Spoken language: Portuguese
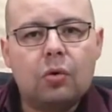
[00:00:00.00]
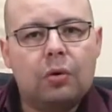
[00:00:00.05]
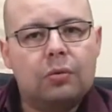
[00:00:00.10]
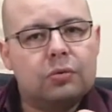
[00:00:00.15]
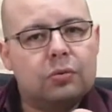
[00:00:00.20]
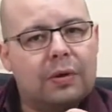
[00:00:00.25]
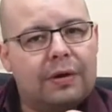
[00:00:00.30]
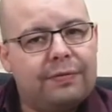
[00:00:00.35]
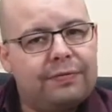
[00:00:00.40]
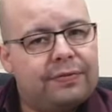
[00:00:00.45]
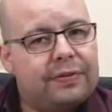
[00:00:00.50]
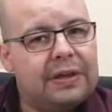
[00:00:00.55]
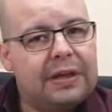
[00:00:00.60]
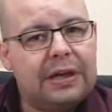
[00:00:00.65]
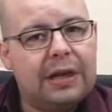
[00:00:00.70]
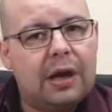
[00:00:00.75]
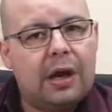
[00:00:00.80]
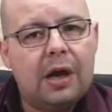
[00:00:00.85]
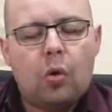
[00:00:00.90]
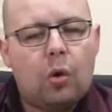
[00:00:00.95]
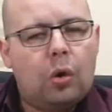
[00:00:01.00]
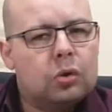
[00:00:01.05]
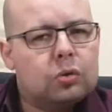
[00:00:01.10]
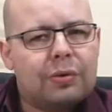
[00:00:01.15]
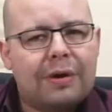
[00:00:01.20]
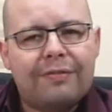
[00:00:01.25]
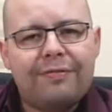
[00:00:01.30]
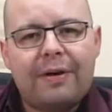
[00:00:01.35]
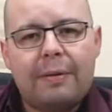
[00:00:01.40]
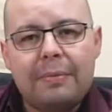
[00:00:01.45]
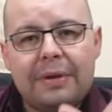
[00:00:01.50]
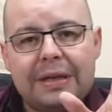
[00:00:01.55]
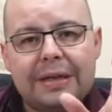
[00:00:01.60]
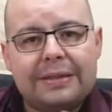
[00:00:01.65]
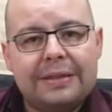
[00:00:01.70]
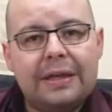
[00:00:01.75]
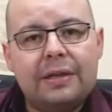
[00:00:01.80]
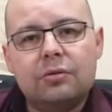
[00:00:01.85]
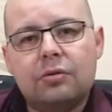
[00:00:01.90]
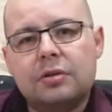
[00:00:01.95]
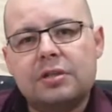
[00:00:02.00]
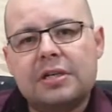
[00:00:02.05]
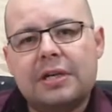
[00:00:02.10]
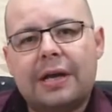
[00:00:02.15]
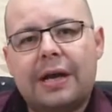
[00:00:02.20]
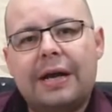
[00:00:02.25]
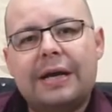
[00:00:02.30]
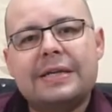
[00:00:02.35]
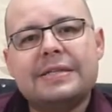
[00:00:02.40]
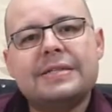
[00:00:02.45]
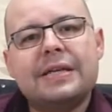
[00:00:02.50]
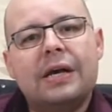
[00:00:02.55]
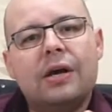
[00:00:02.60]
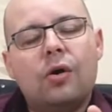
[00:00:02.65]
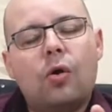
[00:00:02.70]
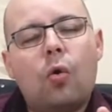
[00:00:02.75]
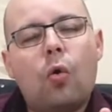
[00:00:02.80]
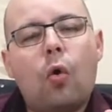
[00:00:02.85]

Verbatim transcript: com tua filha, com tua família dentro de casa.